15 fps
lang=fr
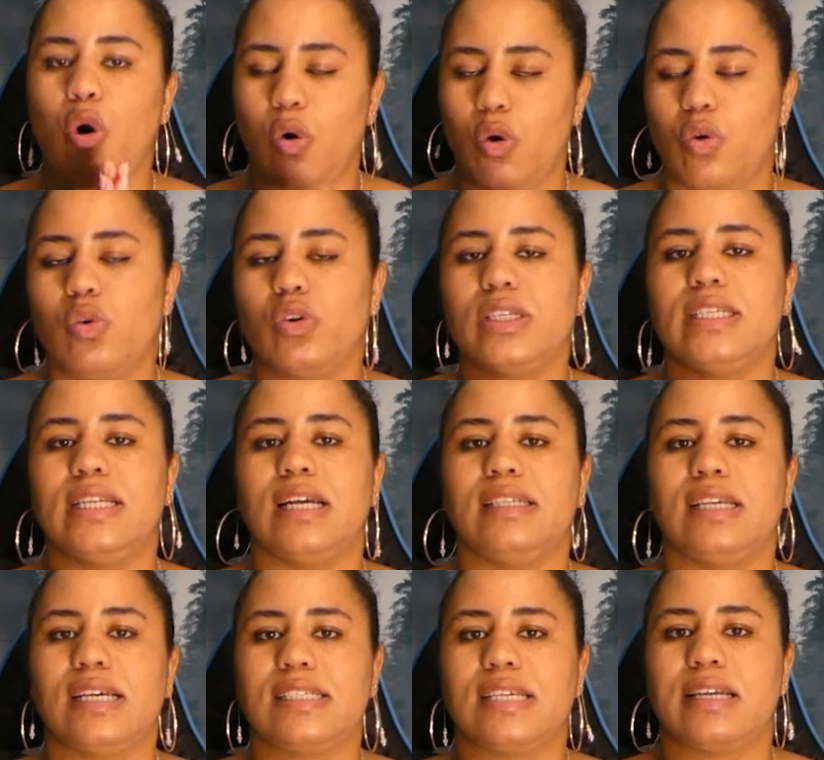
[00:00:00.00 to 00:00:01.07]
au cours des
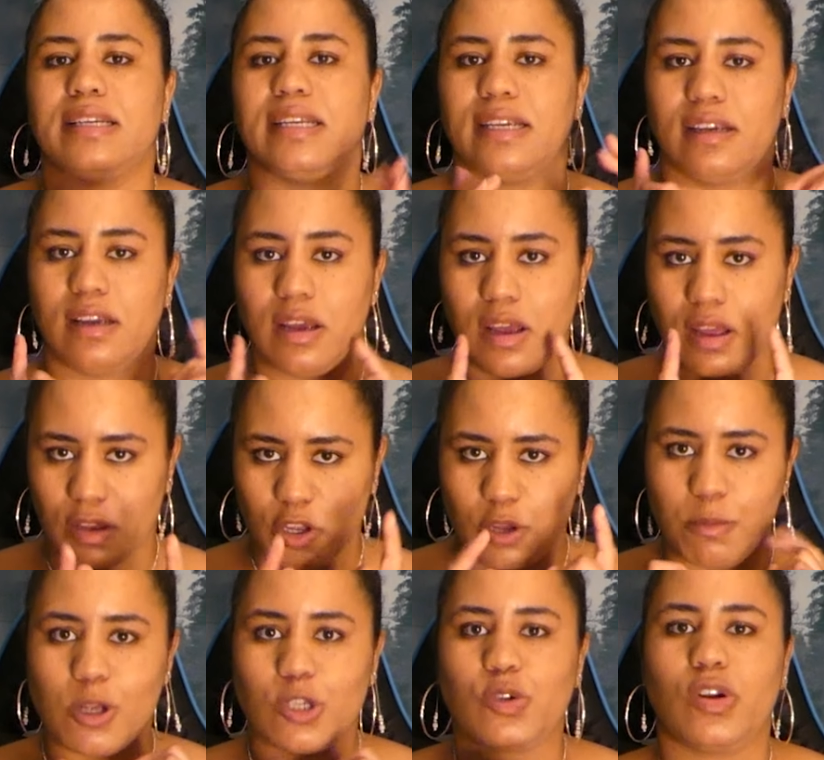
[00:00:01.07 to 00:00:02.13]
dernières années.
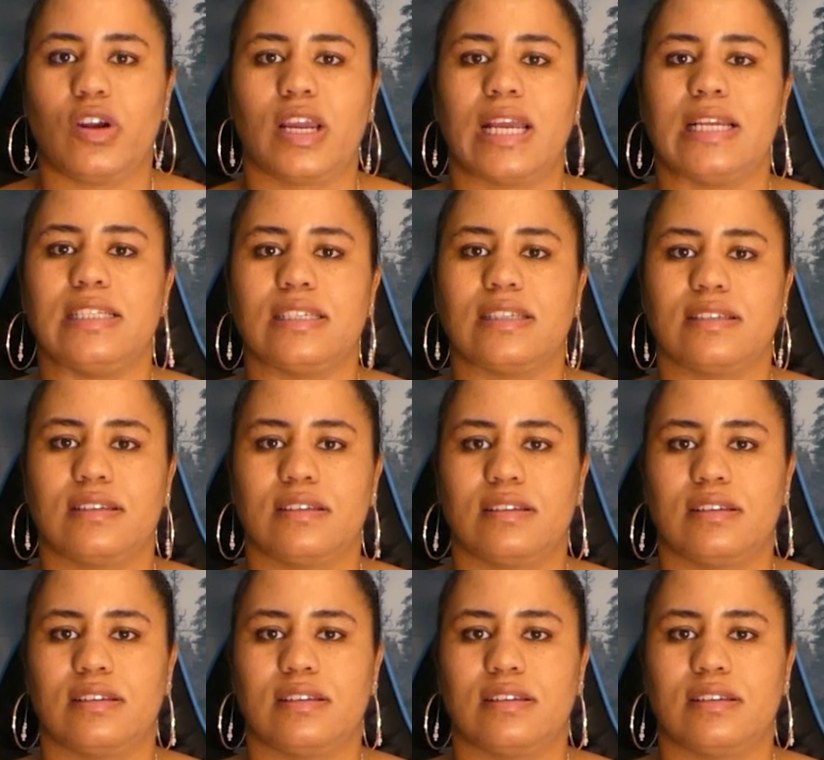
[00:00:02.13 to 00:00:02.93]
Commençons l'enquête.